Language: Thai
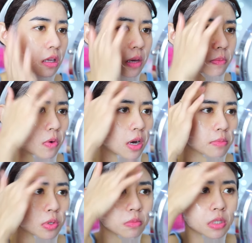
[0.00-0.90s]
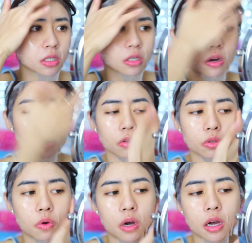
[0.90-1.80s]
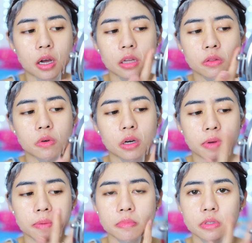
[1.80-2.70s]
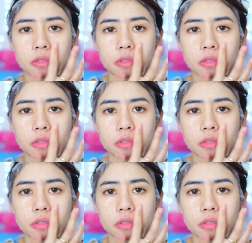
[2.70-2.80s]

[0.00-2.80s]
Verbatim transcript: เก็บความชุ่มชื้นของตัวไอตัวแบบ